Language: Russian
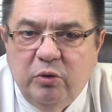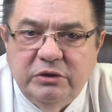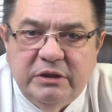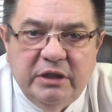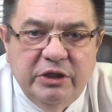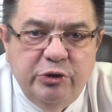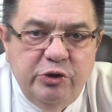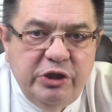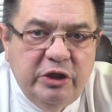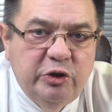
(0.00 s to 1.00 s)
остро
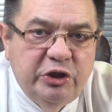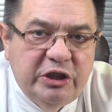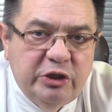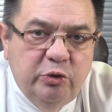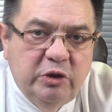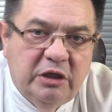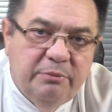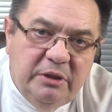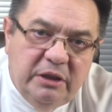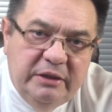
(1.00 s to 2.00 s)
ощущают жажду, как
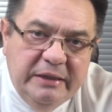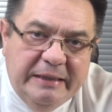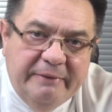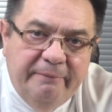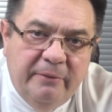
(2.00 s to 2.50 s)
молодые.